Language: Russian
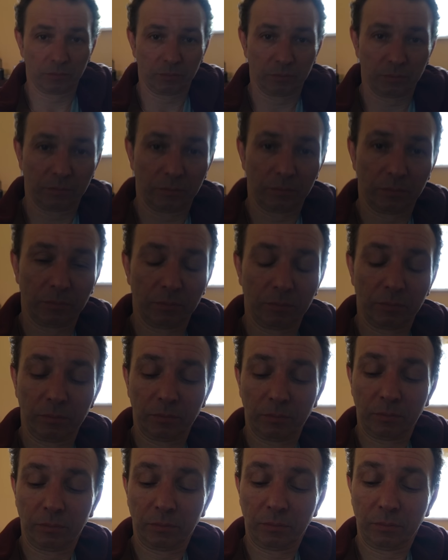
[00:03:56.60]
друзья
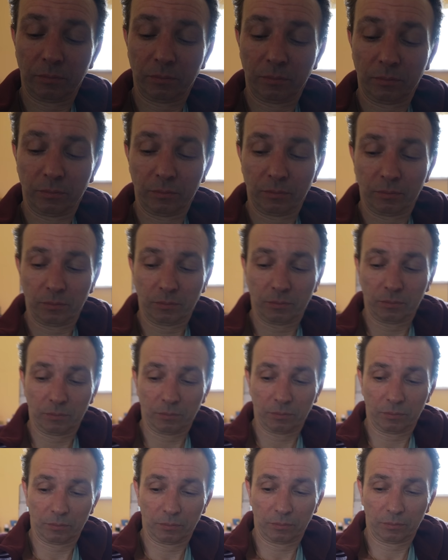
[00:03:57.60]

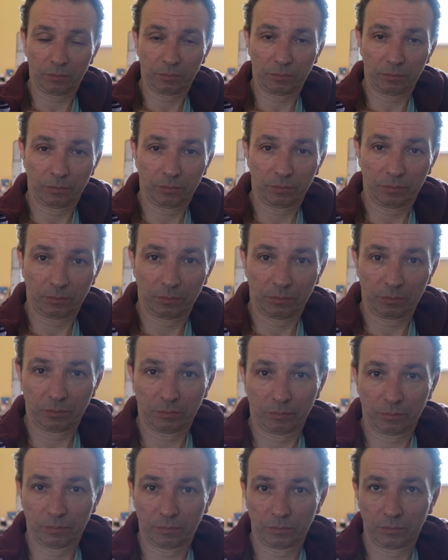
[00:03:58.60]
Э,
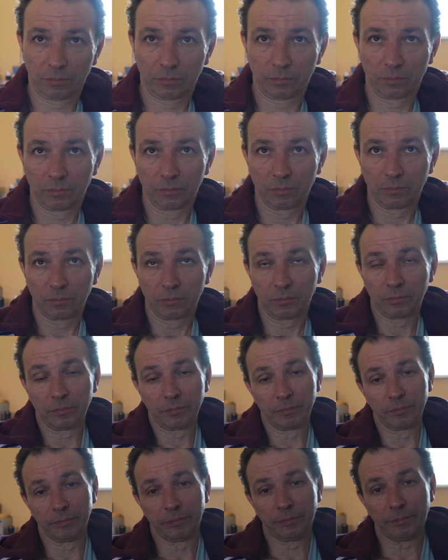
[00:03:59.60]
были с родителями на
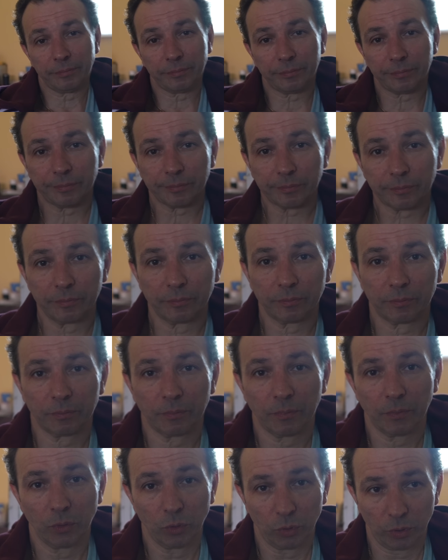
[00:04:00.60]
гастролях всю свою
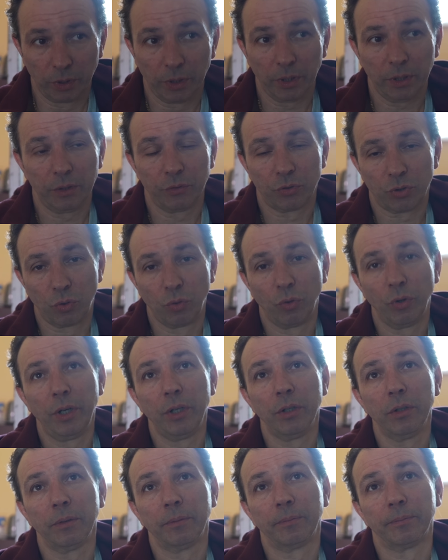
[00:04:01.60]
жизнь. Ну да, То и есть в школе.
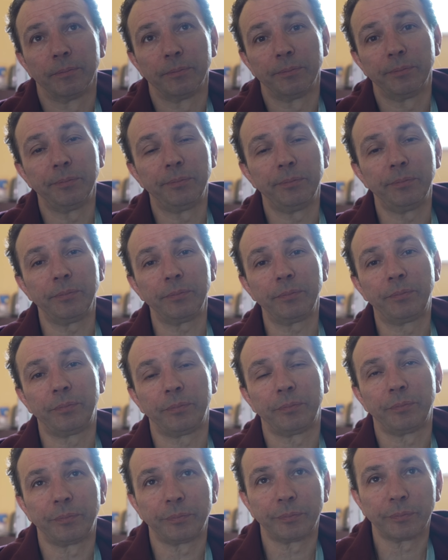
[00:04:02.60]
Мам, мама,
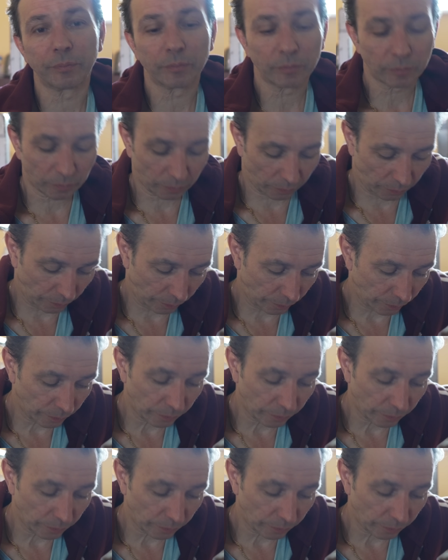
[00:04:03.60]
папа э, в